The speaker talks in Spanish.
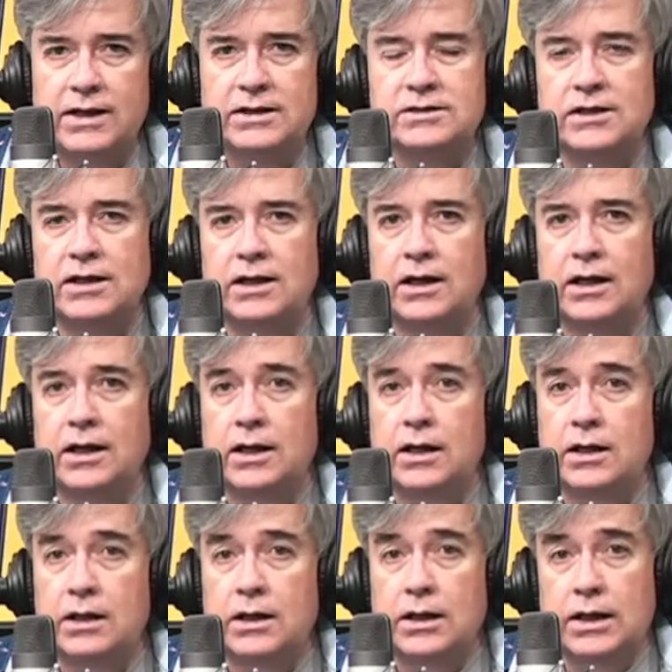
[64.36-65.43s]
Es decir,
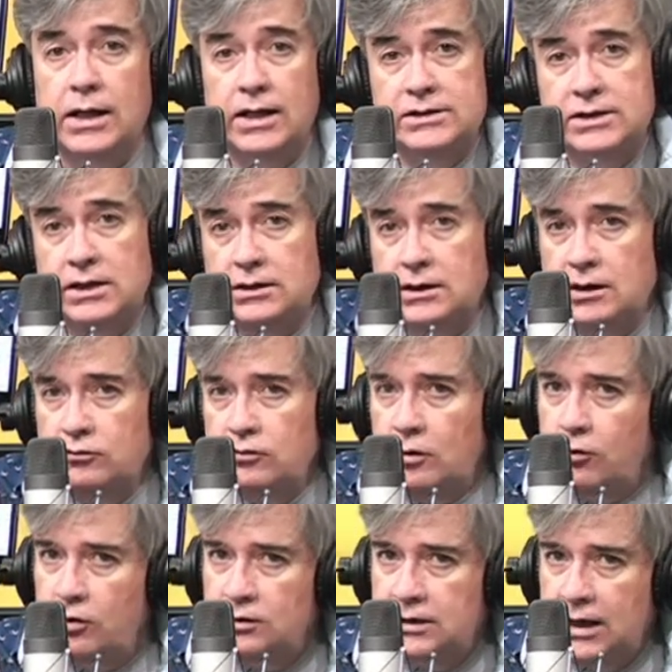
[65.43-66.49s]
ella intentó
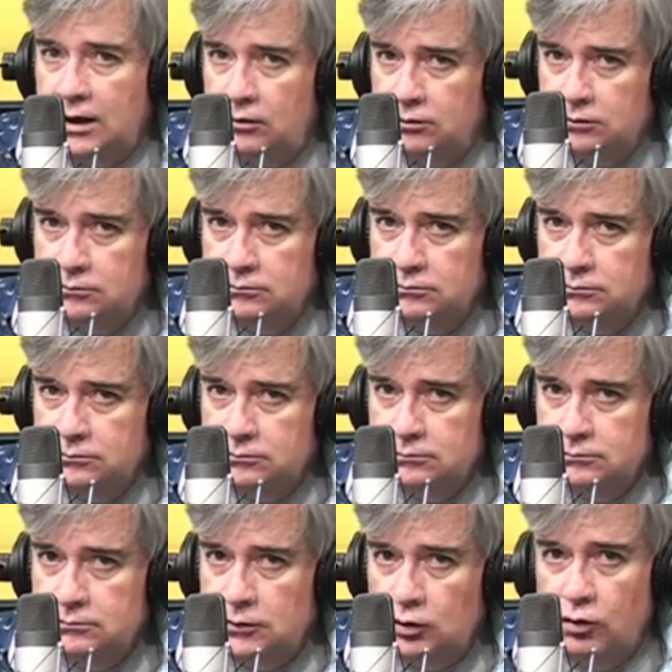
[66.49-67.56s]
abortarlo.
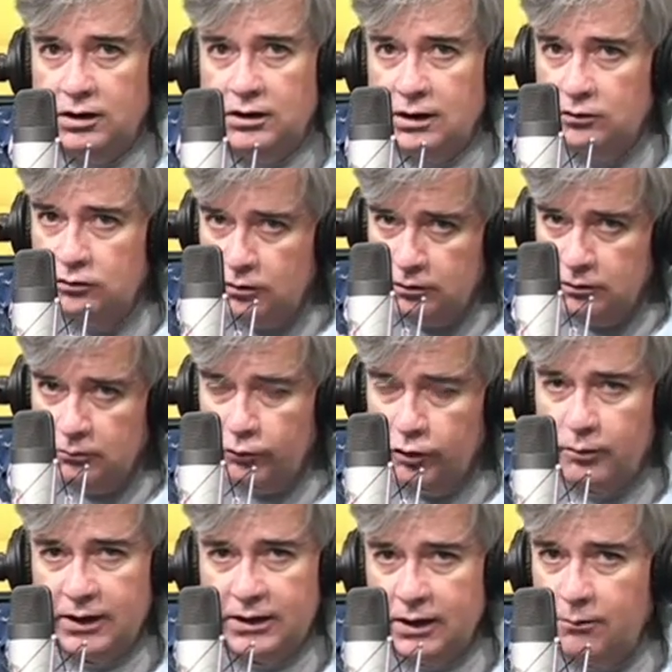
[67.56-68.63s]
Lo intentó,
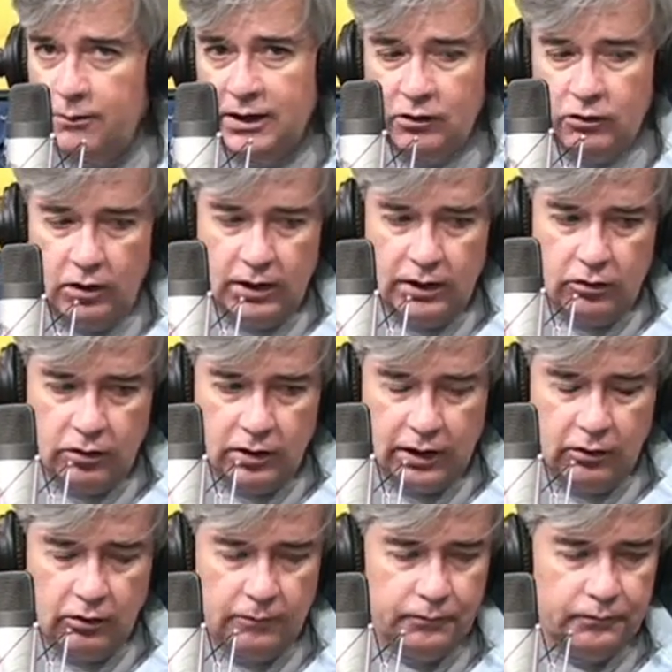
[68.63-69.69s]
por más que el médico le dijo
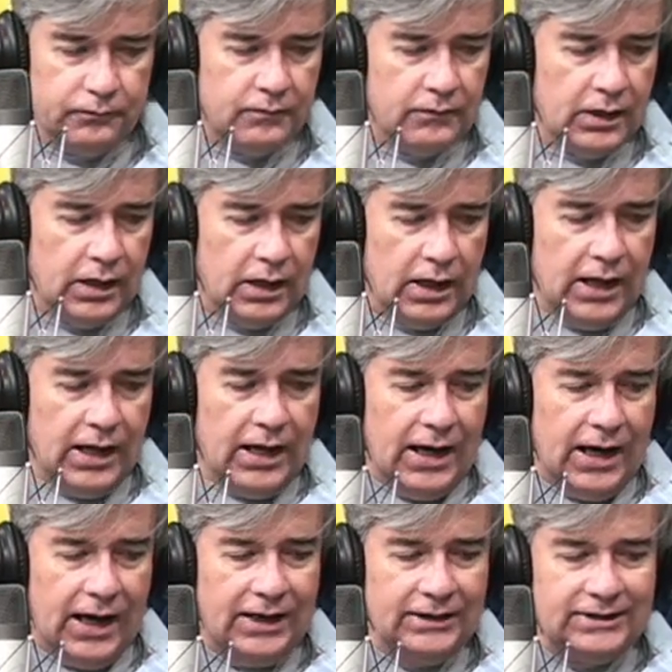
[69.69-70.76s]
que no.
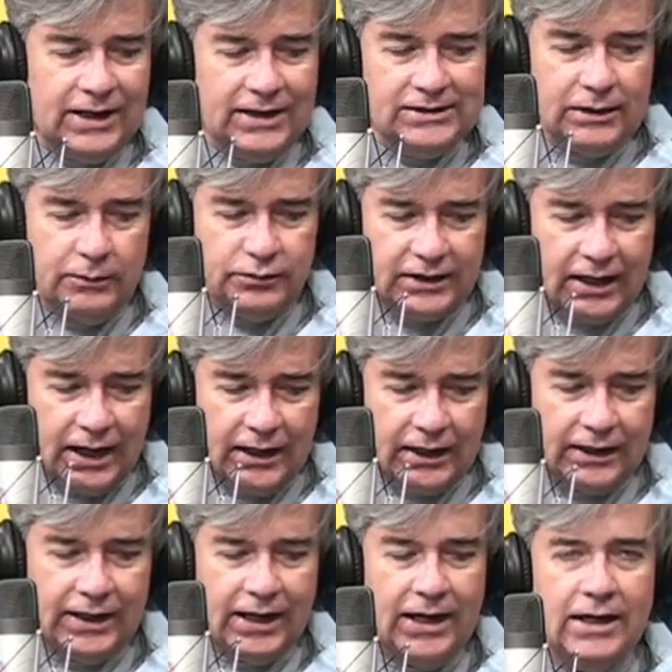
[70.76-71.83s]
Hasta
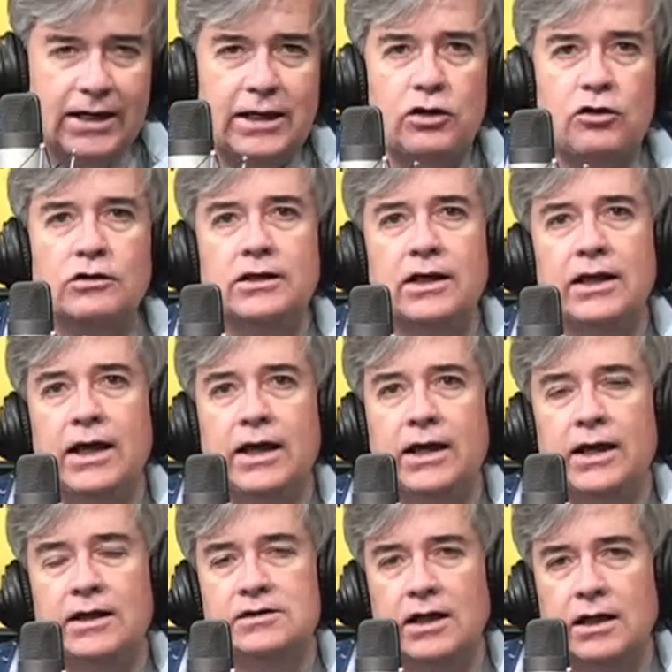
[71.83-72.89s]
aceptar que el niño tenía
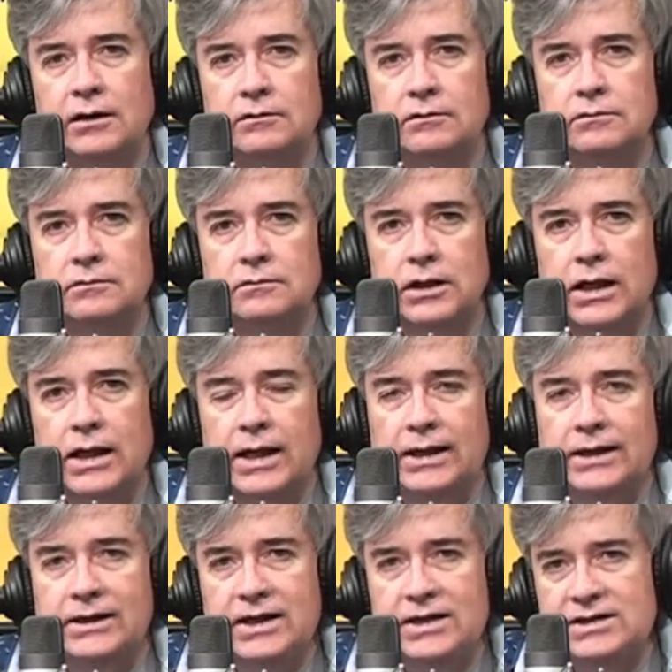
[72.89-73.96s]
que nacer.
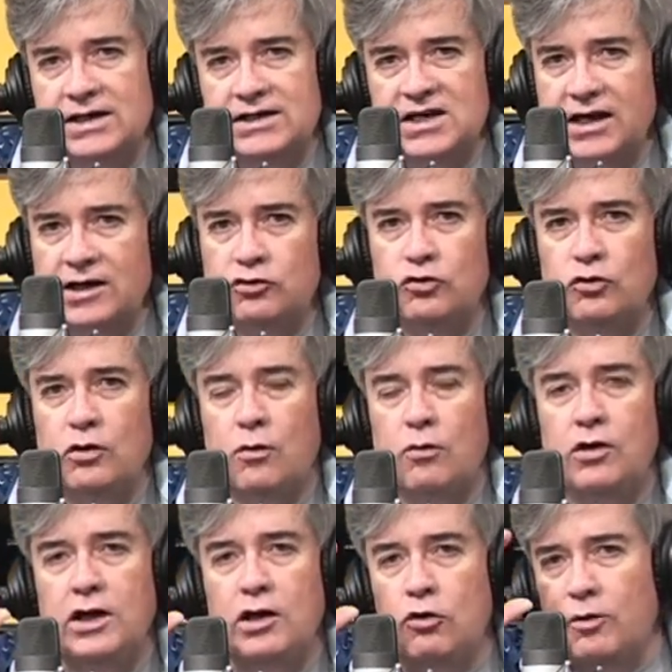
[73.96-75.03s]
Dice ella que tuvo
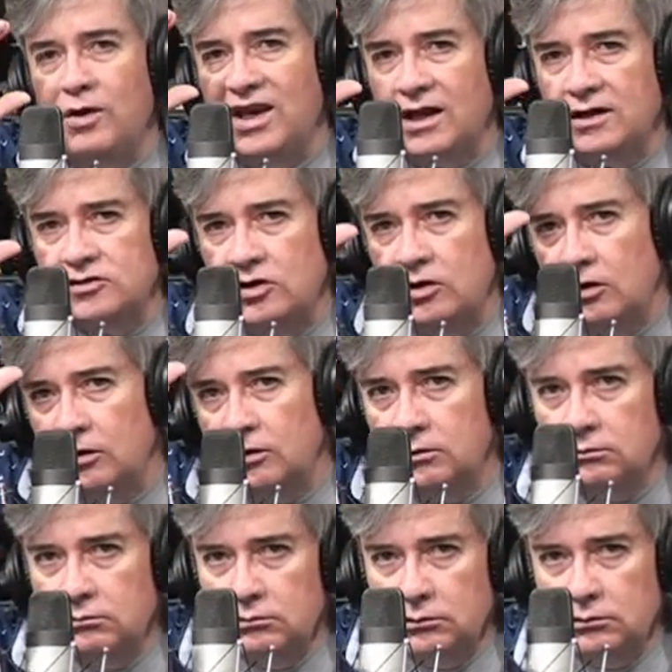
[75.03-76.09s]
como una iluminación,